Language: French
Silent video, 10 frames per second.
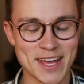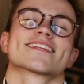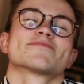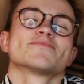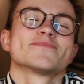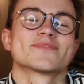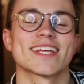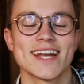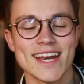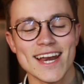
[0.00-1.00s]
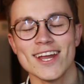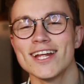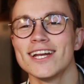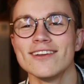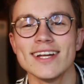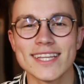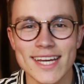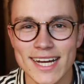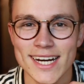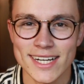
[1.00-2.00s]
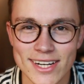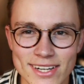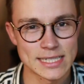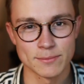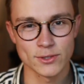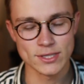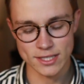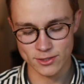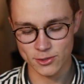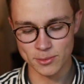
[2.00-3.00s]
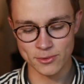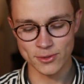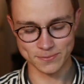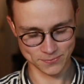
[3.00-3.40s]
Mais. Mm, l'huile de coco J'aime trop, ça sent trop bon.